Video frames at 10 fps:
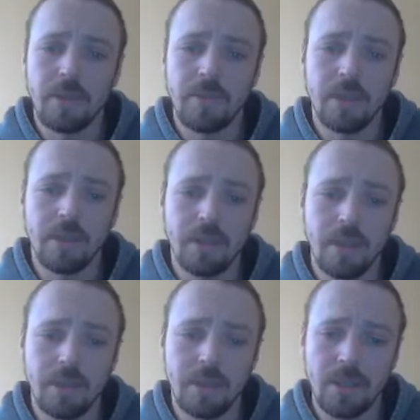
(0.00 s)
видно,
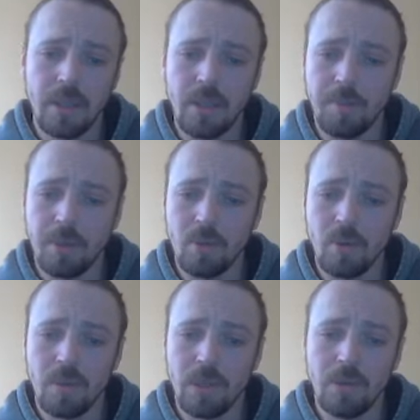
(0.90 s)
да,
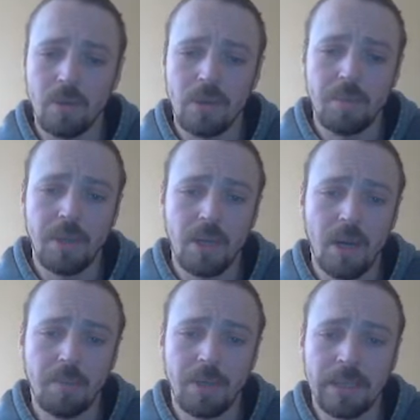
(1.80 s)
10-портовый USB
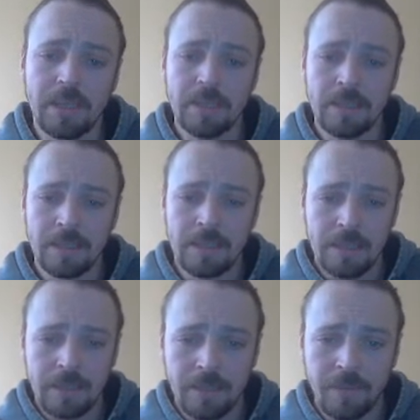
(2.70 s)
хаб.
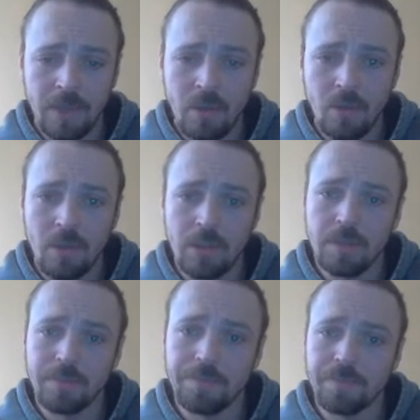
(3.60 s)
Вот.
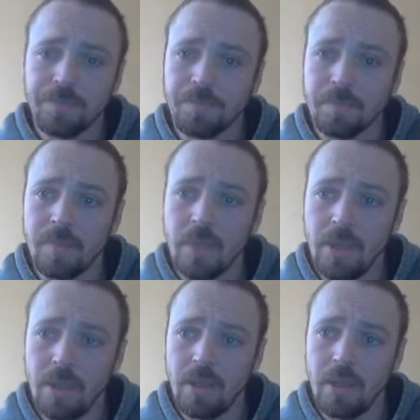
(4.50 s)

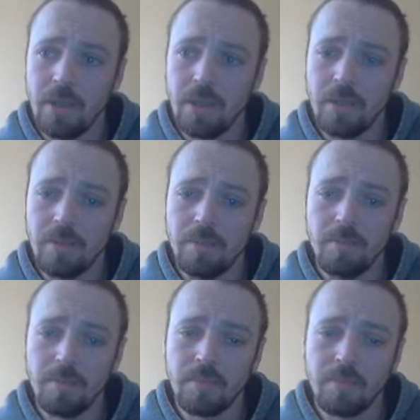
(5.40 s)
И
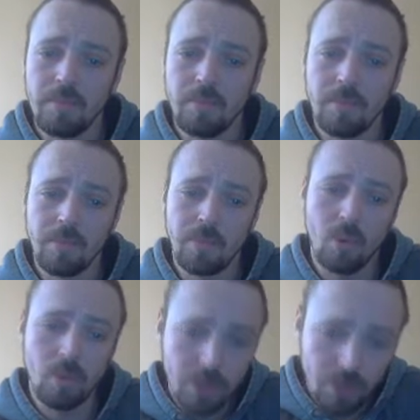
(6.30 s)

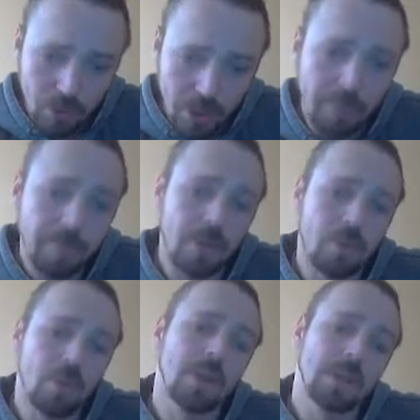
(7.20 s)
еще хаб
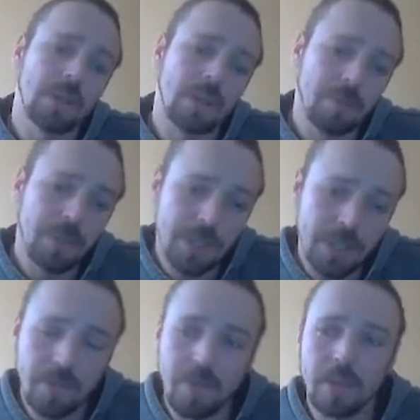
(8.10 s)
какой-то, там
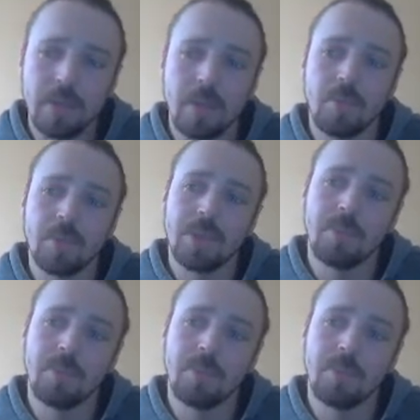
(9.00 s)
10 ватт, допустим,